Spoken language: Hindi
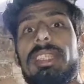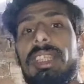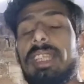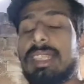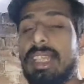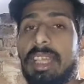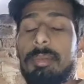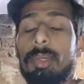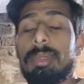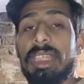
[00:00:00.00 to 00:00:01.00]
जी जैसा कि
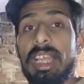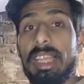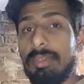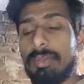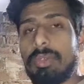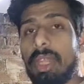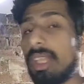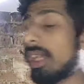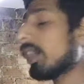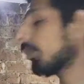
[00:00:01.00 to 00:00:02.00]
आपको बताया कि फाउंटेन
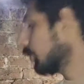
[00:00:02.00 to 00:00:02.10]
का काम